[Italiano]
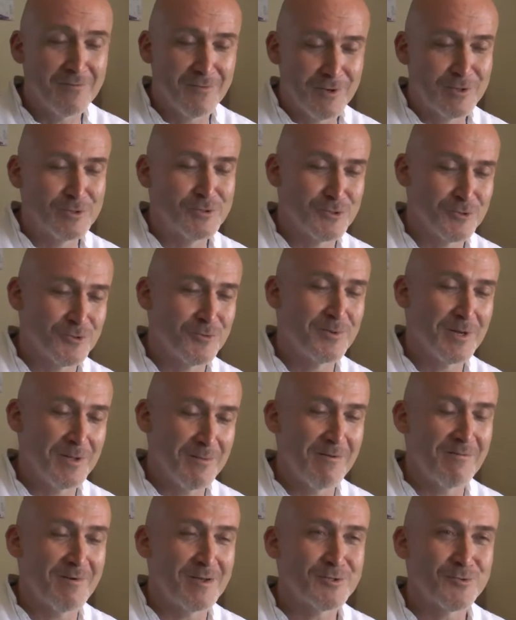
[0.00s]
fino al giorno
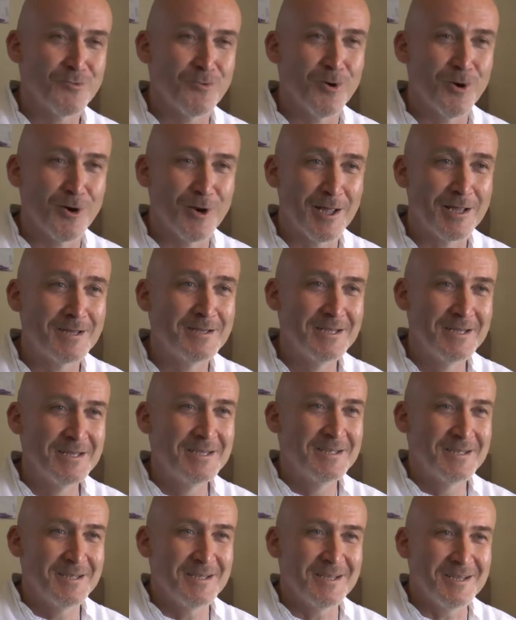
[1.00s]
prima va a scuola,
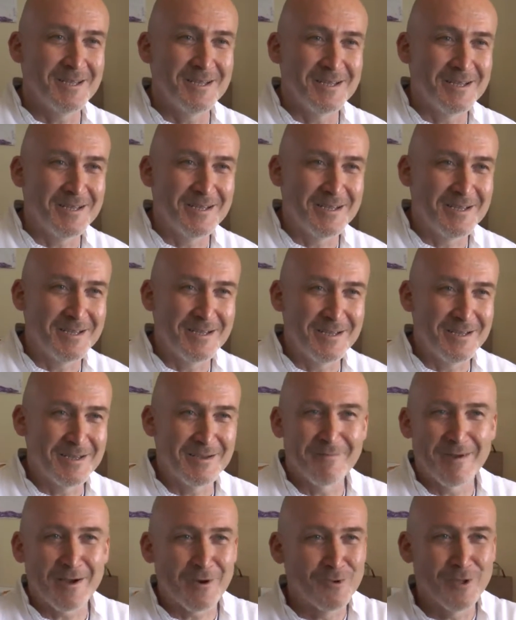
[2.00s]

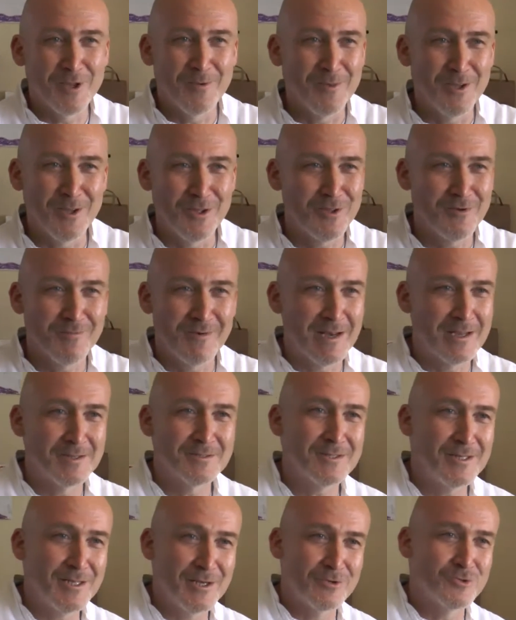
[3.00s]
eh, va con gli amici, va
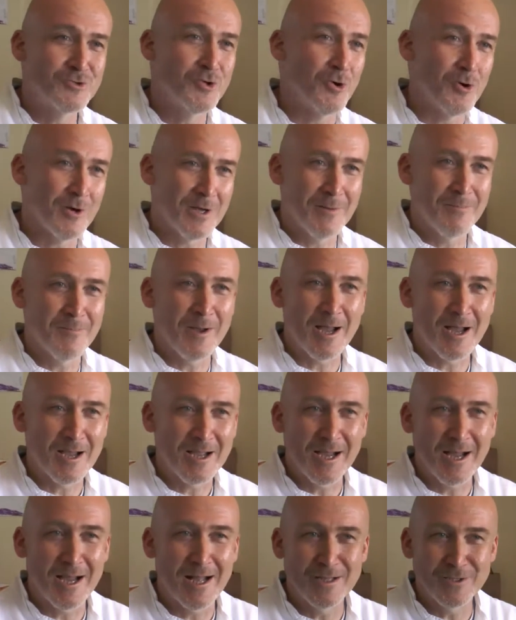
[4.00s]
all'asilo, gioca a
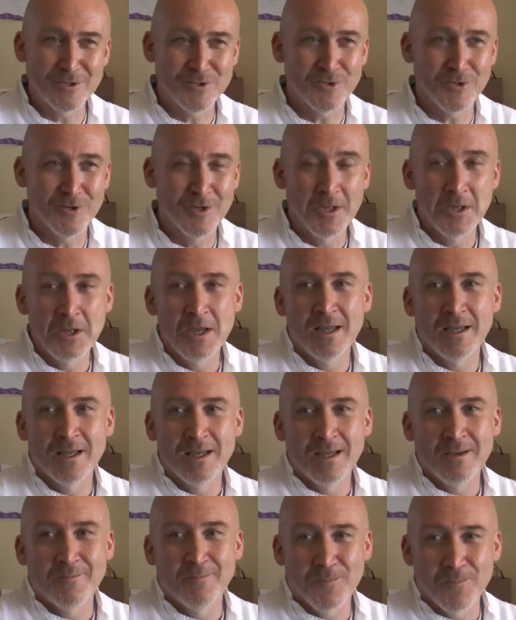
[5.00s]
calcio,
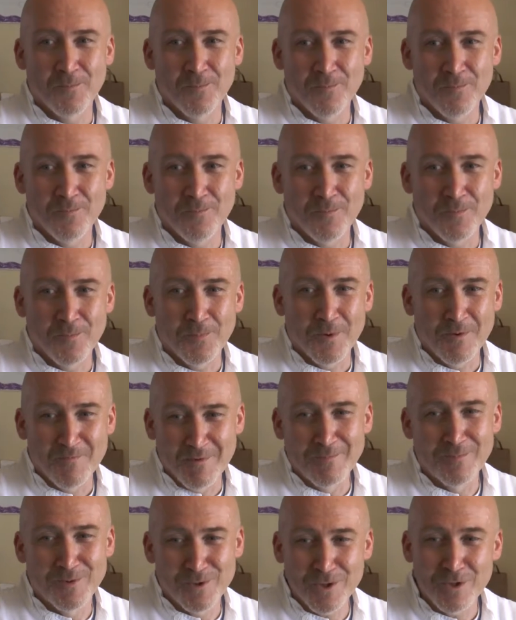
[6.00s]
poi
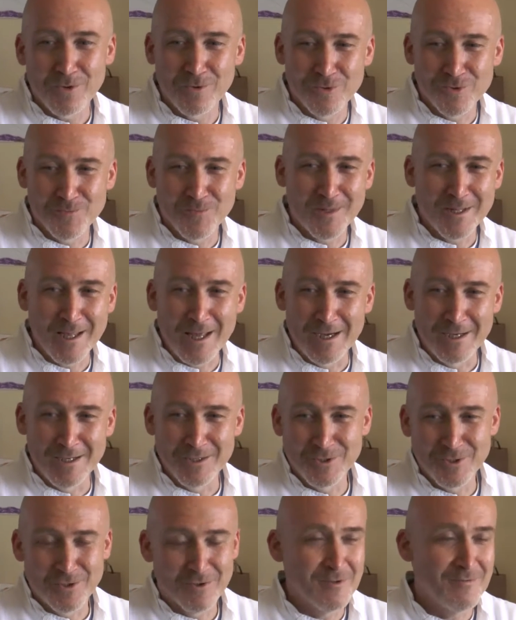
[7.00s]
viene portato in ospedale
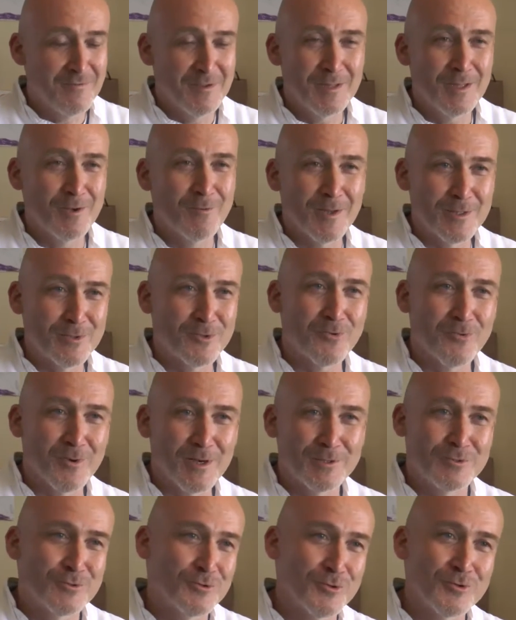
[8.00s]
nel giro di
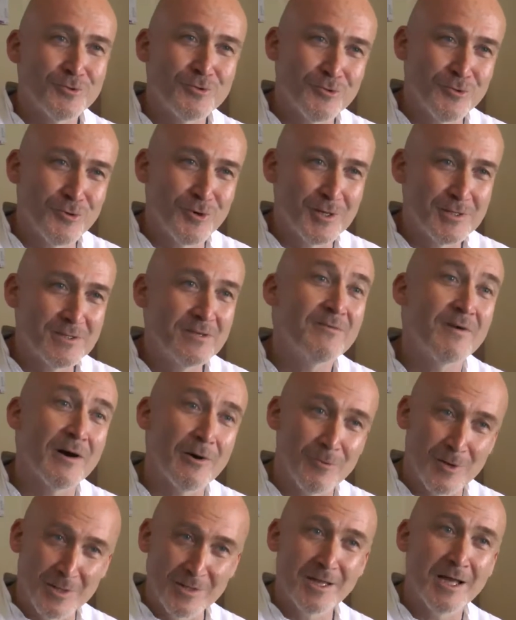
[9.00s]
24-48 ore si
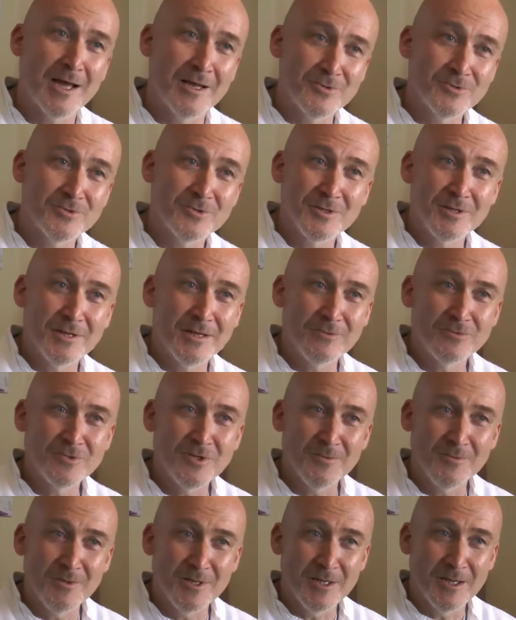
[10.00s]
fa una diagnosi di
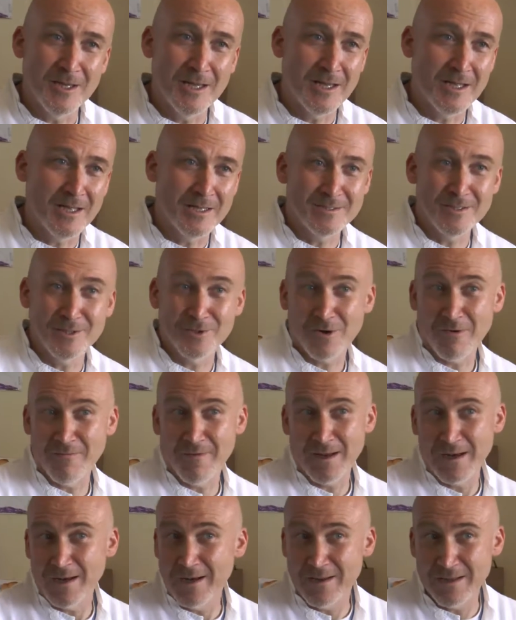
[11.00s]
leucemia e si
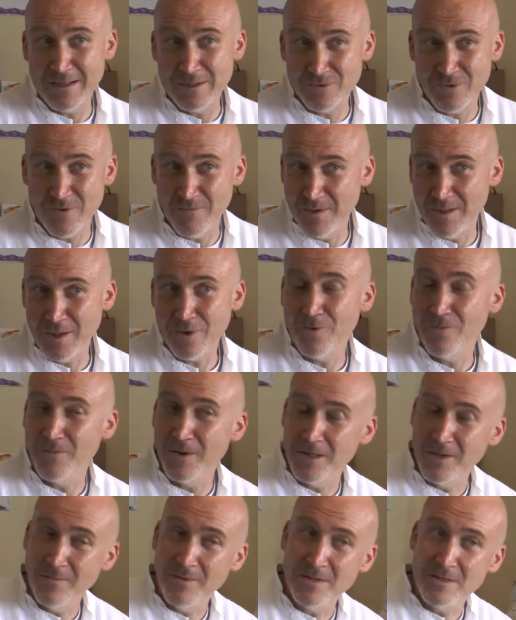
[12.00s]
trova la sua vita
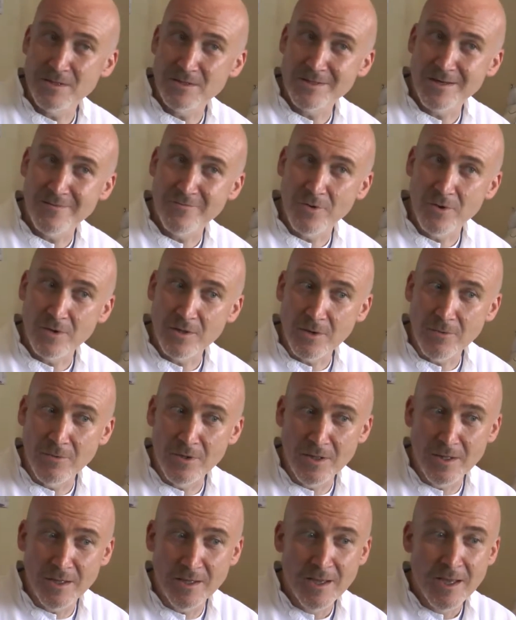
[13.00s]
completamente stravolta.
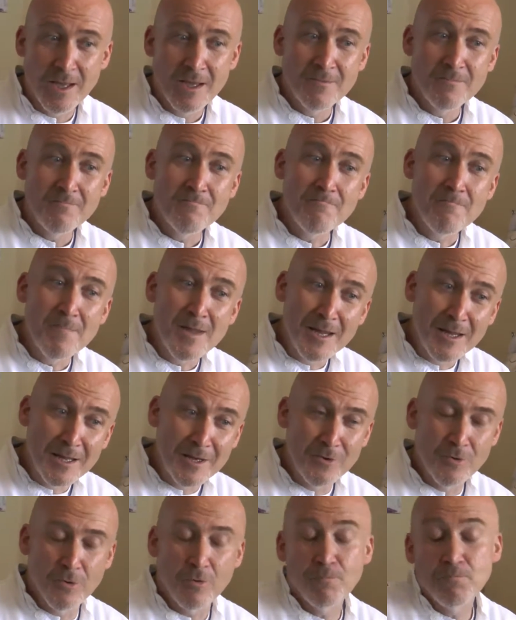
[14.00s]
Quindi
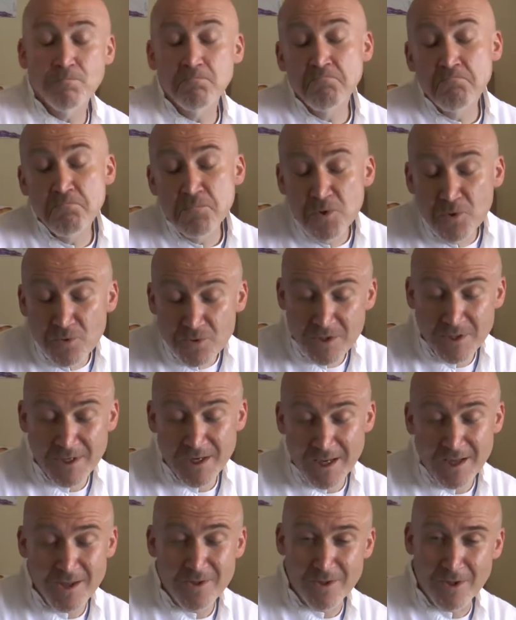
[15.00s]
meno, più si
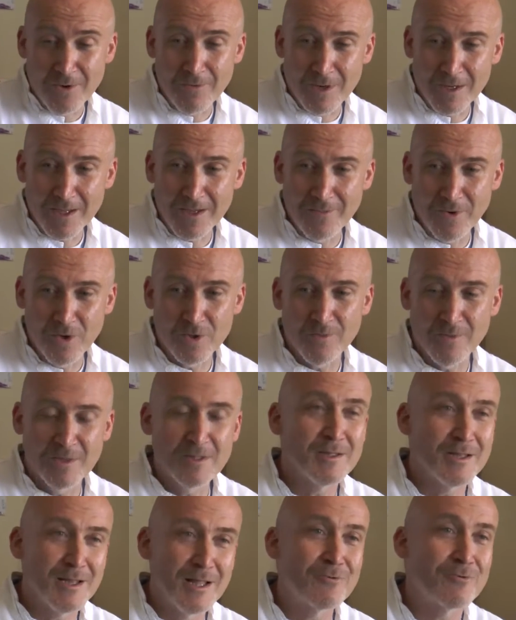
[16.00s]
riesce in qualche modo a
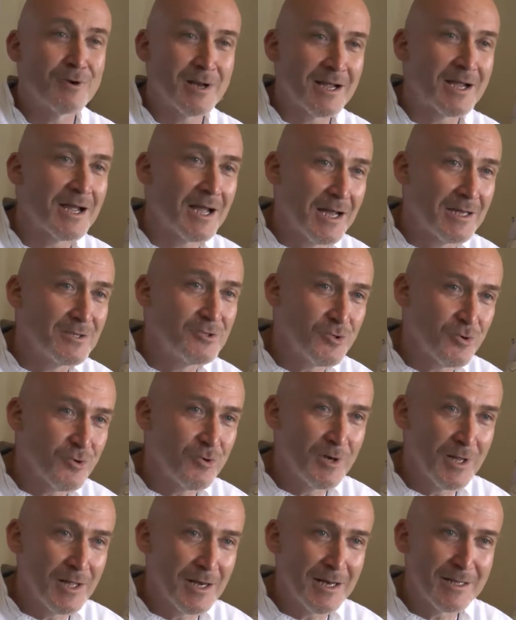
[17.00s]
mantenere un aggancio
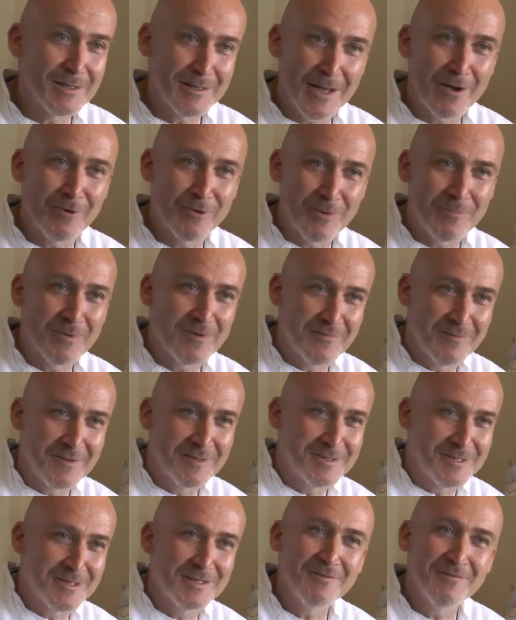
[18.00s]
con la realtà, una
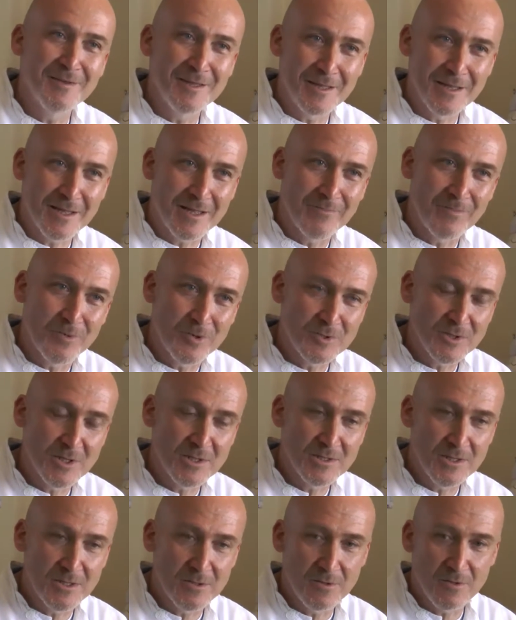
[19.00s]
parvenza di vita che possa
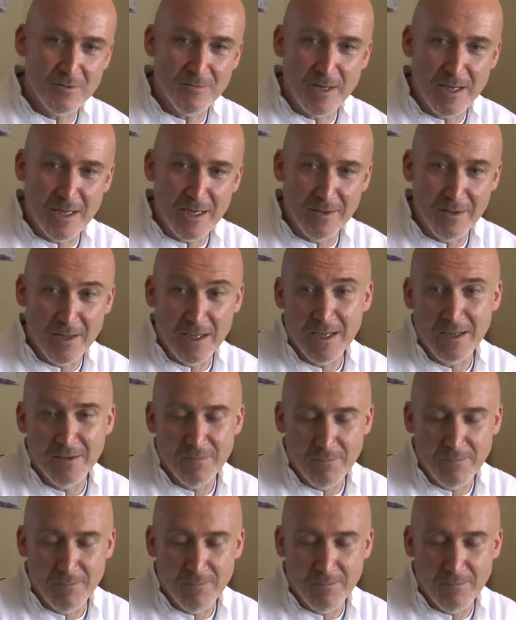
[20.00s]
essere normale,